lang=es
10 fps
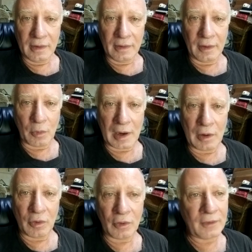Igual
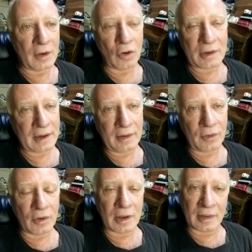luego se nota
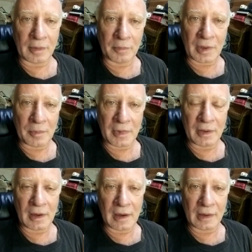eso
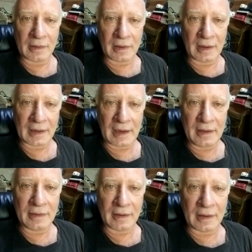también de la, de la
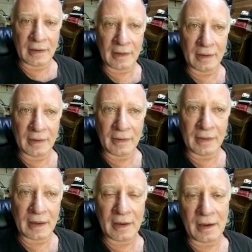gente, que
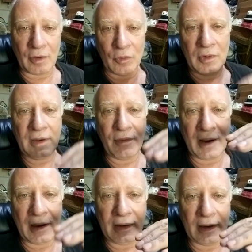llegan a un
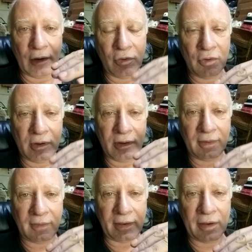nivel que luego
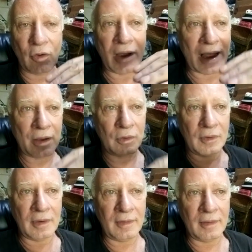están
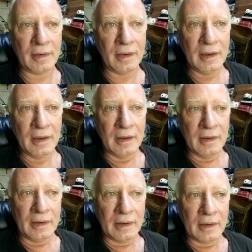enojados, dicen,
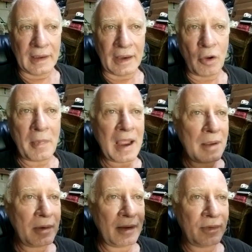ya no me
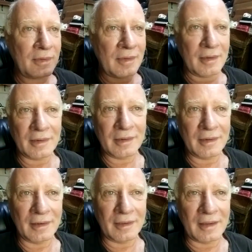hables,
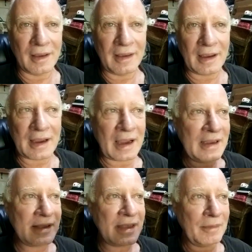este, ya
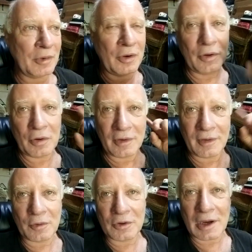cállate. Bueno, yo los
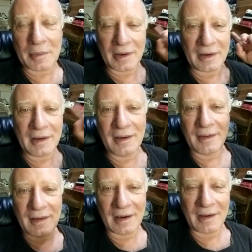escuchaba ahí
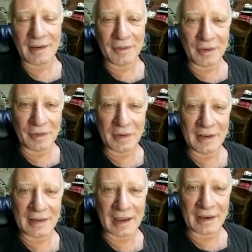desde la eh,
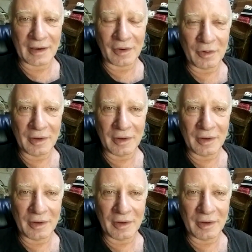ventana, ¿no?